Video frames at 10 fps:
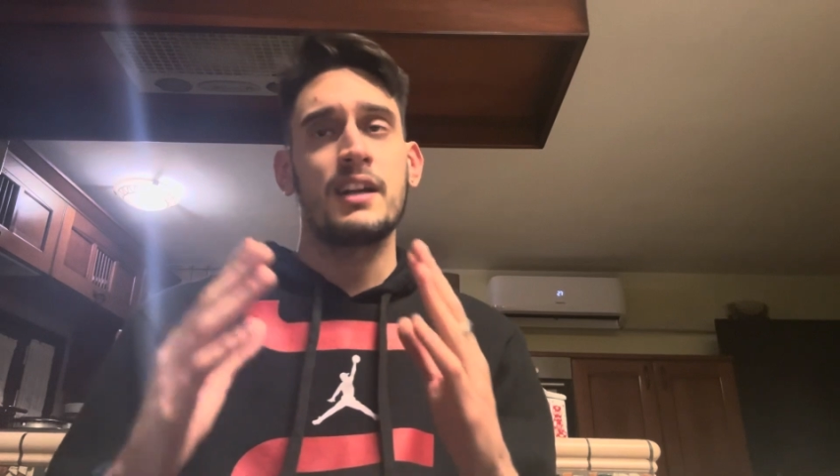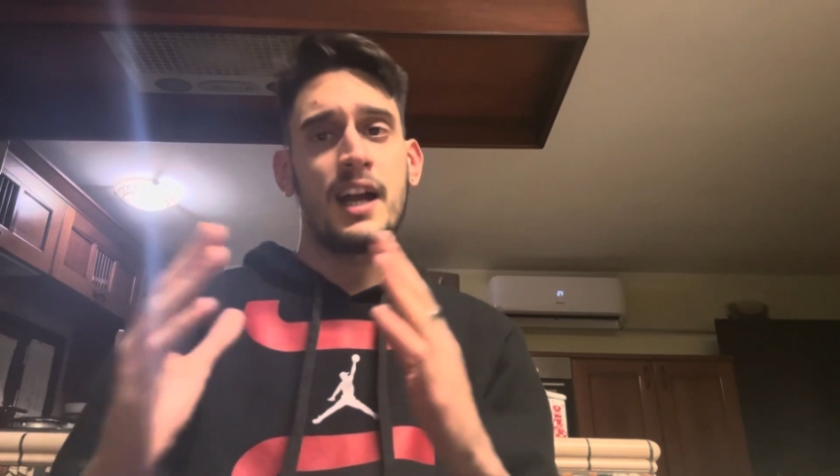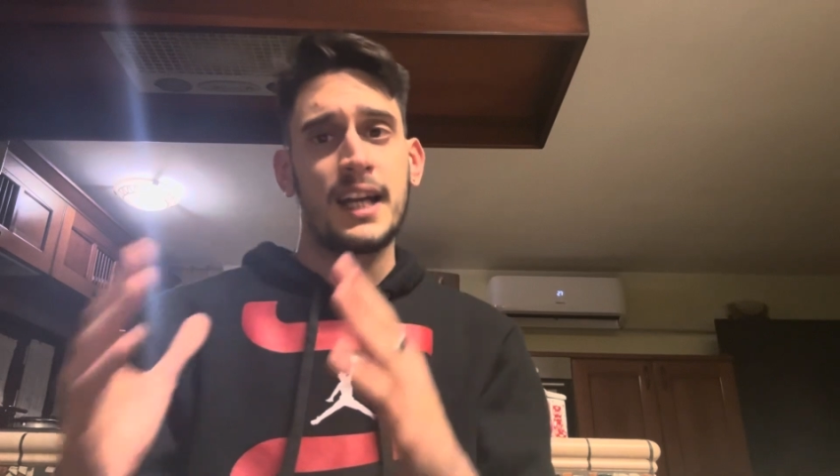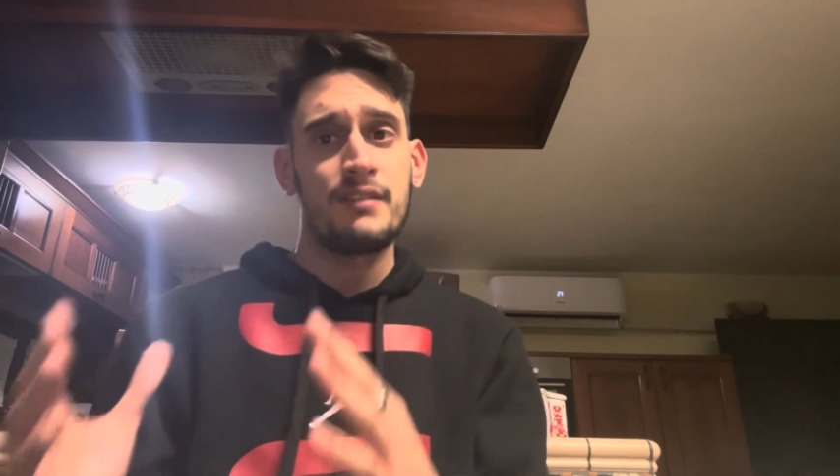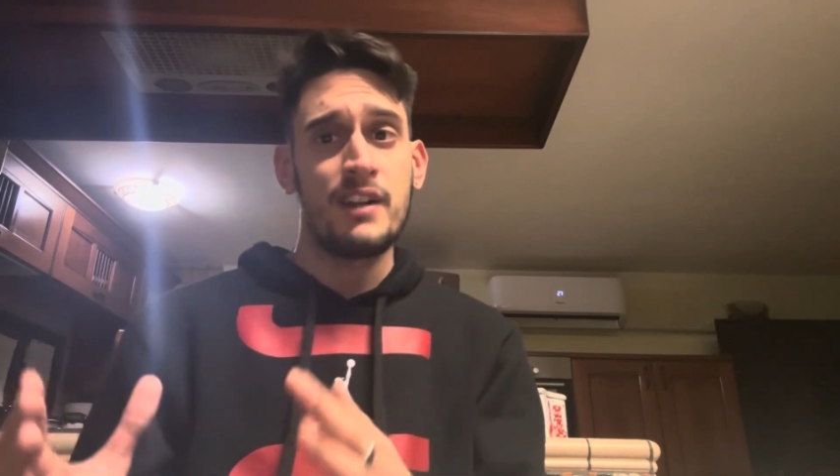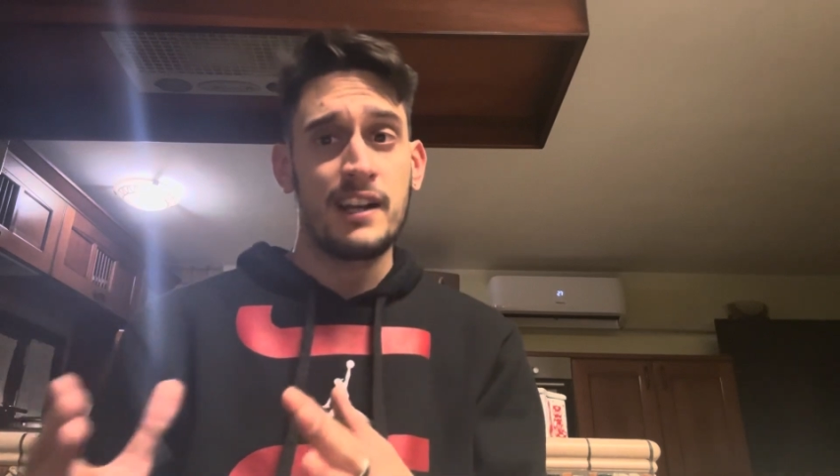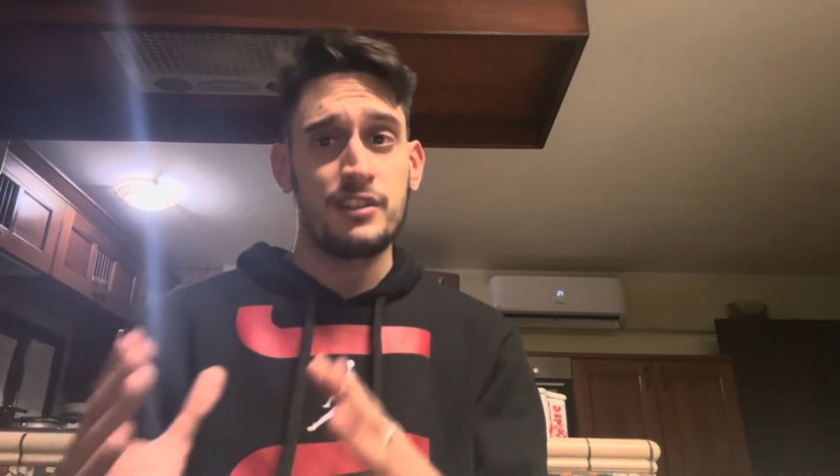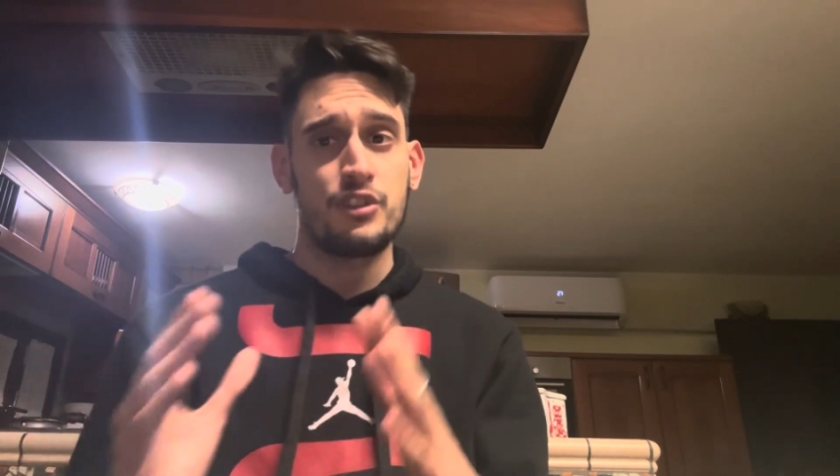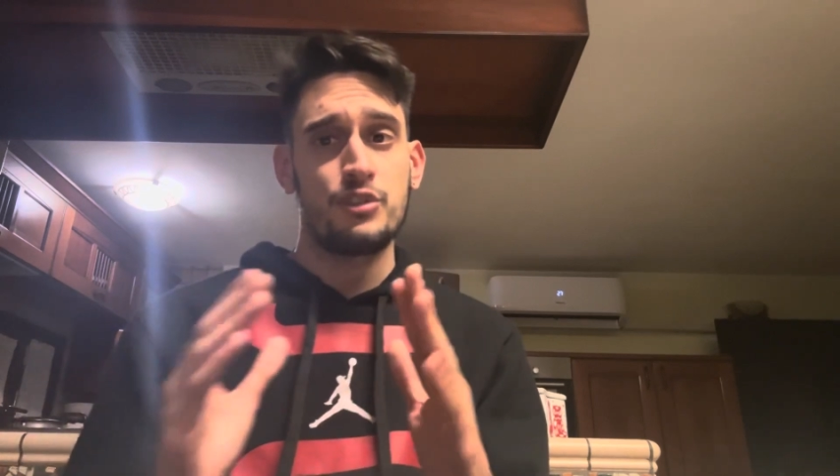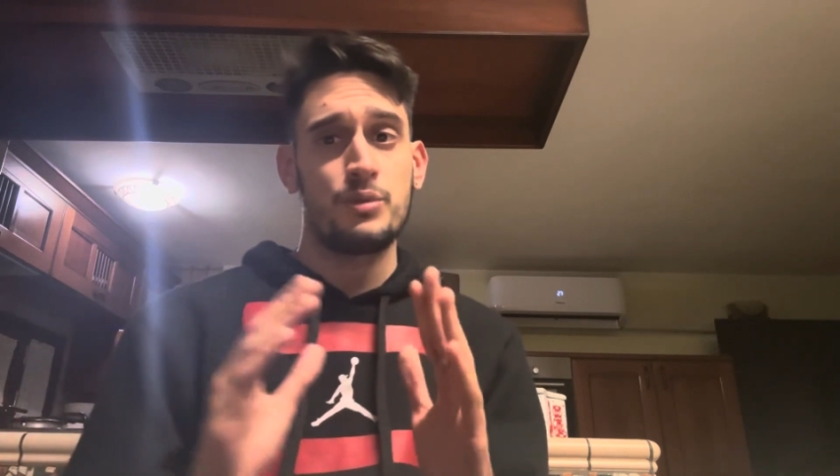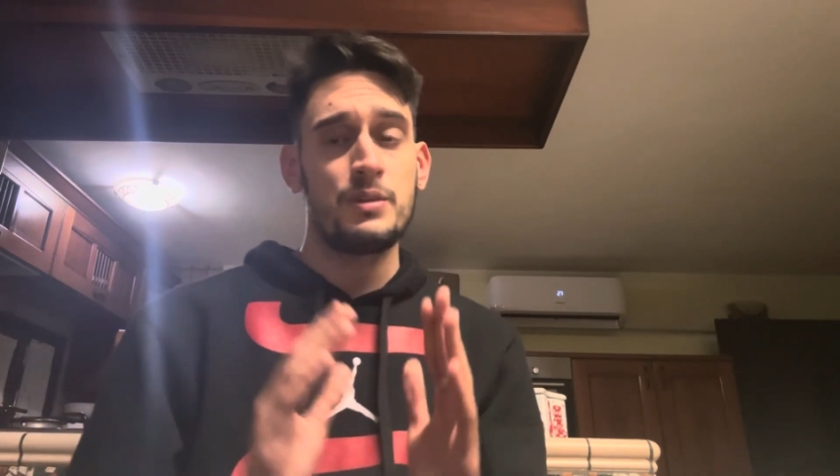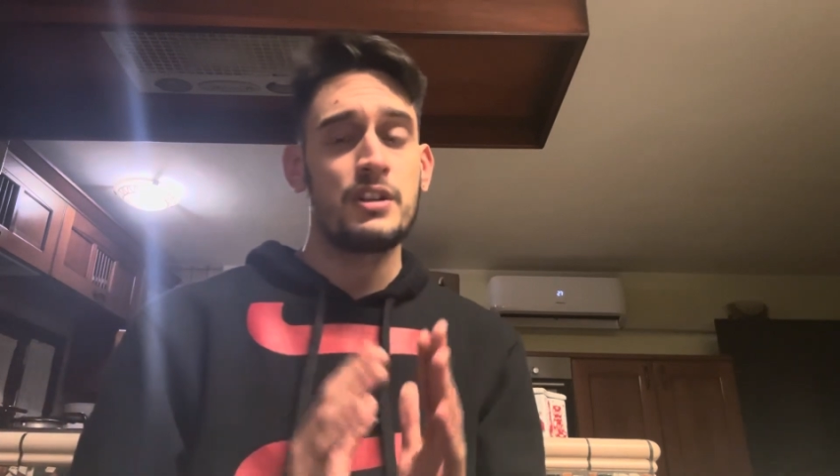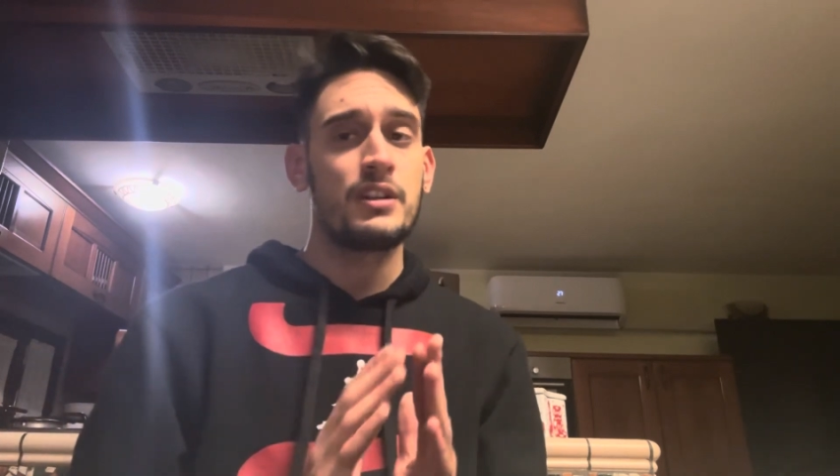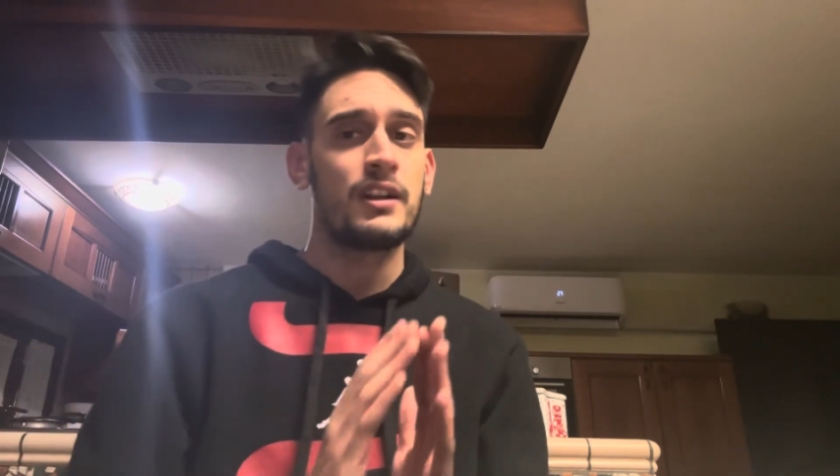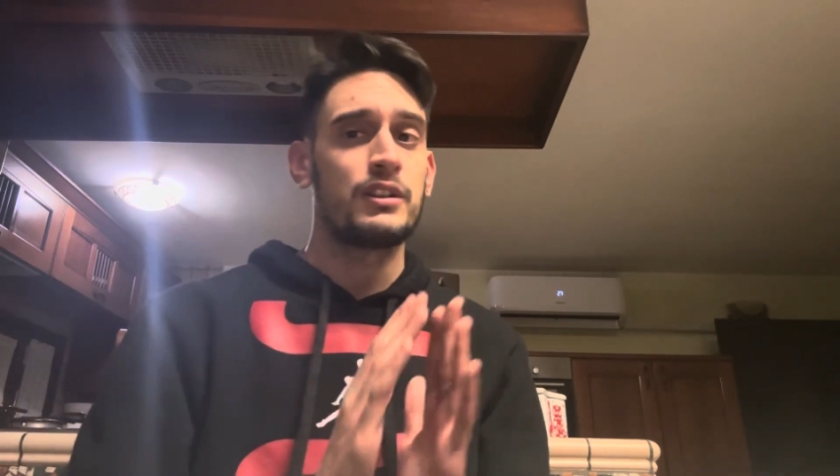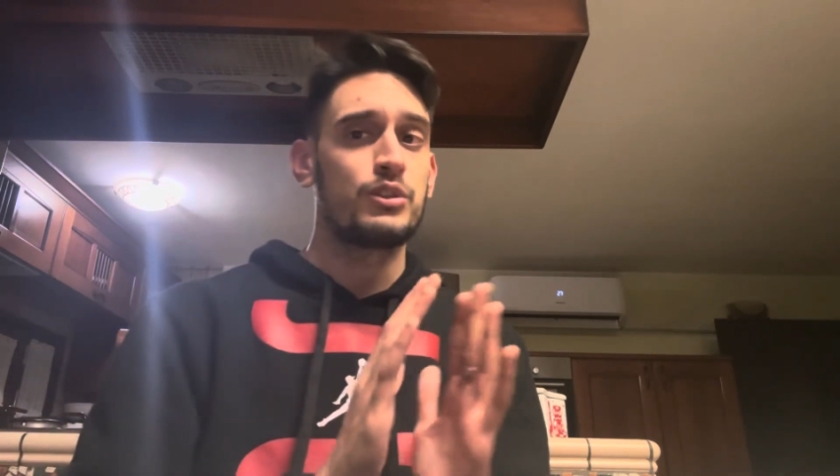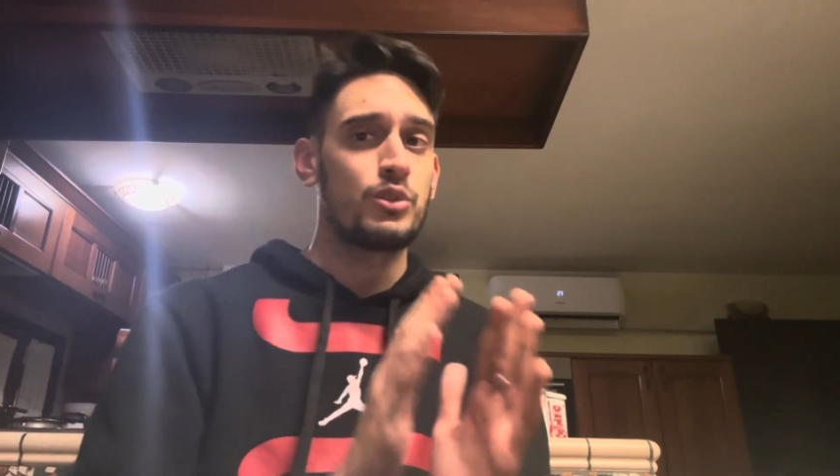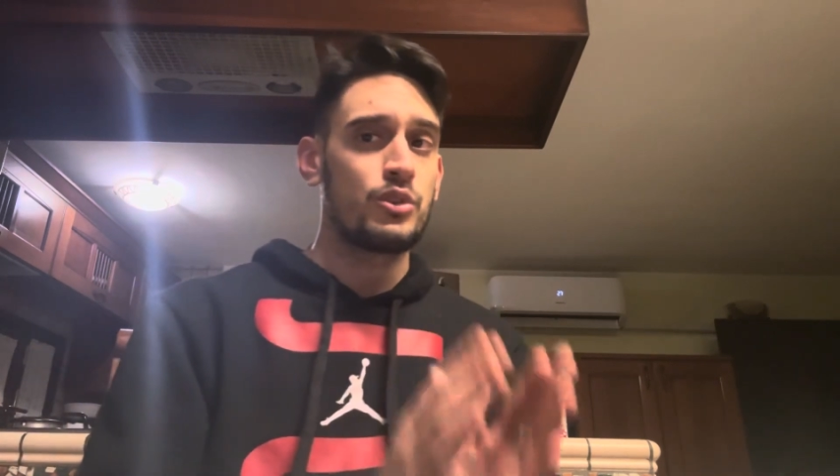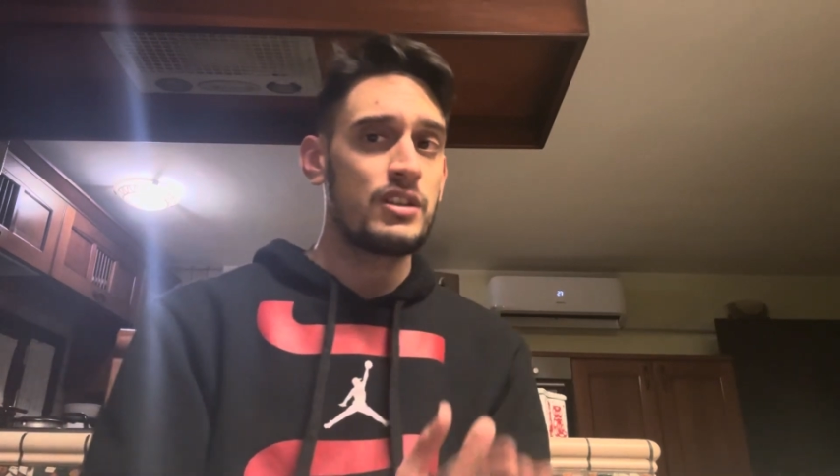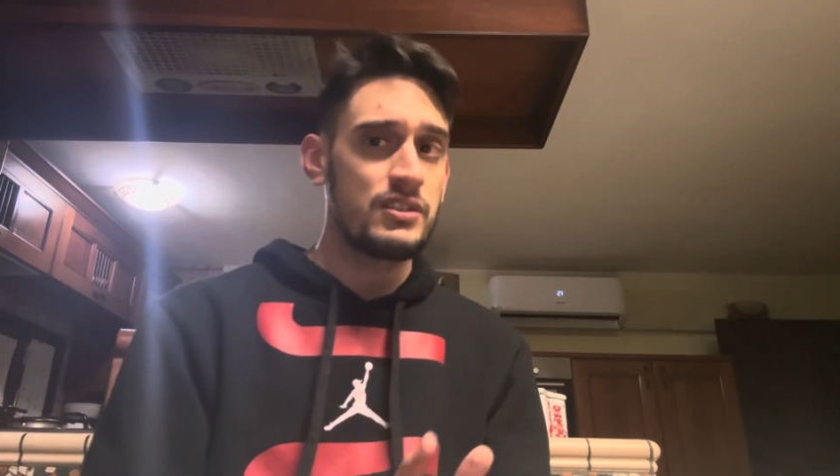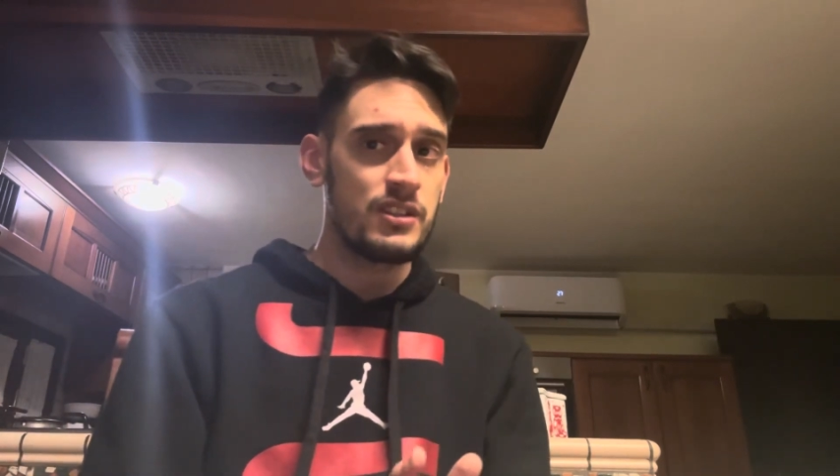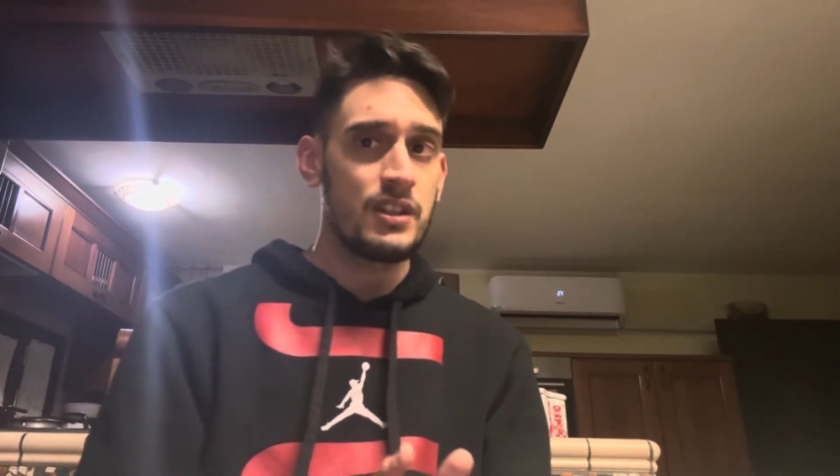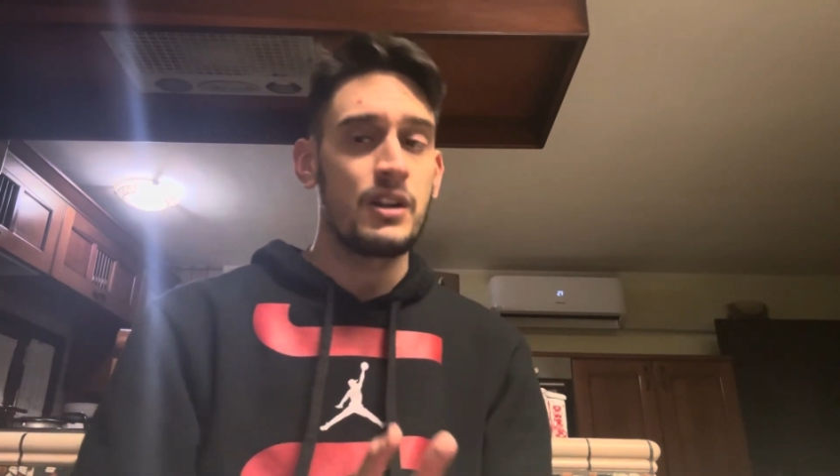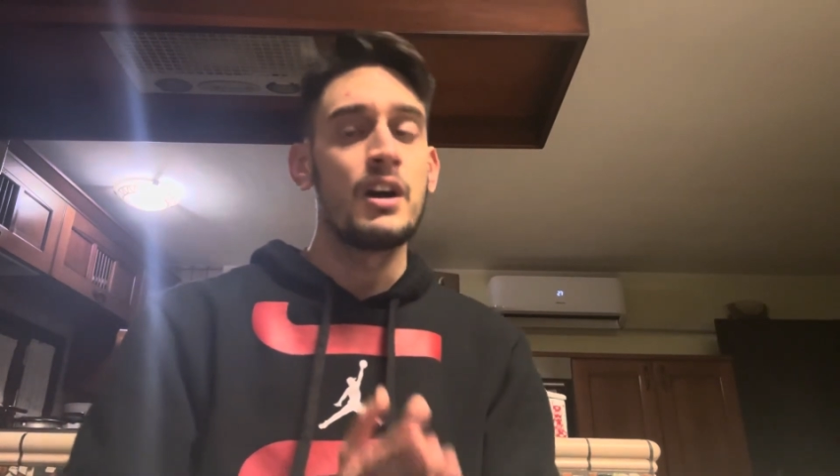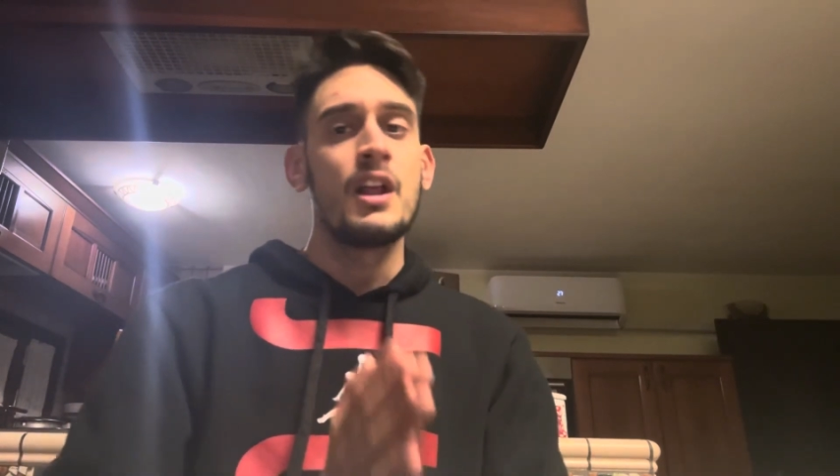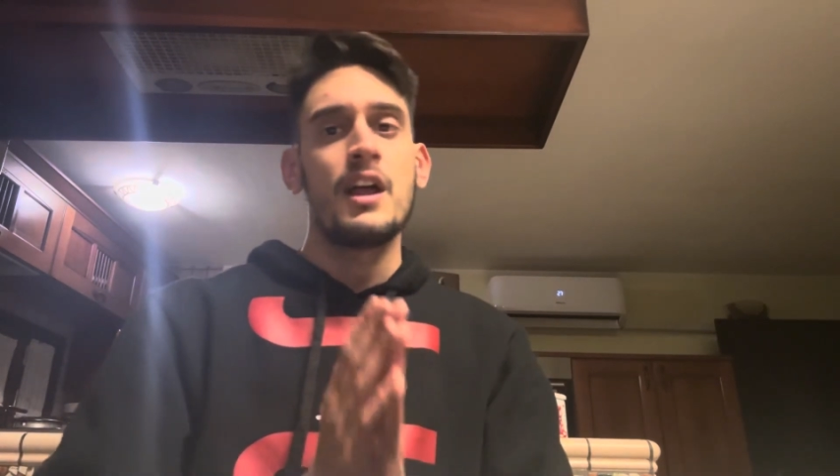Kang venga sostituito dal dottor Destino